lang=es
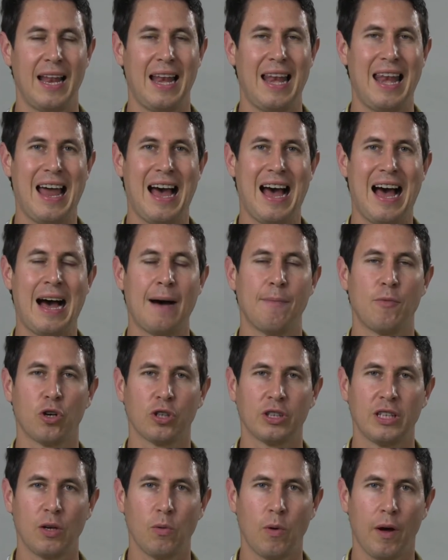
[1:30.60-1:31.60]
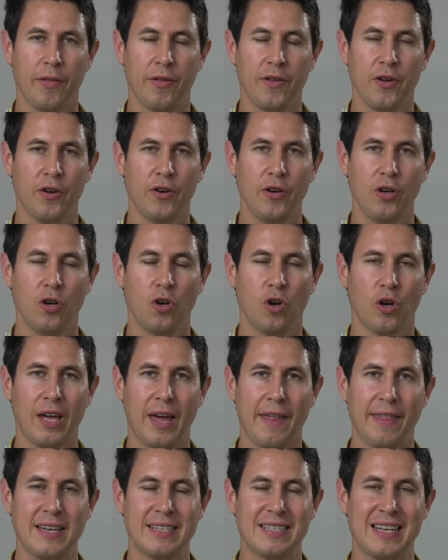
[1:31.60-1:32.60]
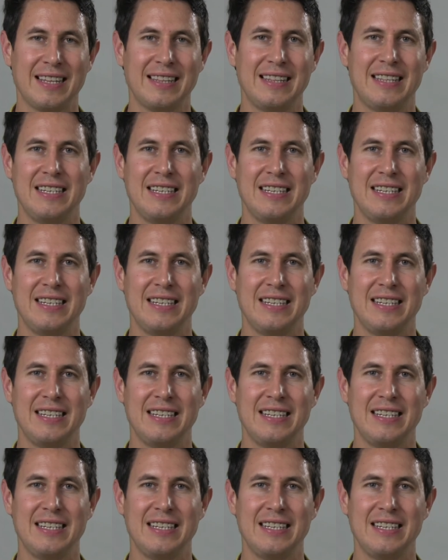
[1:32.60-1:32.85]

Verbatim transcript: La amortiguación lo que hace es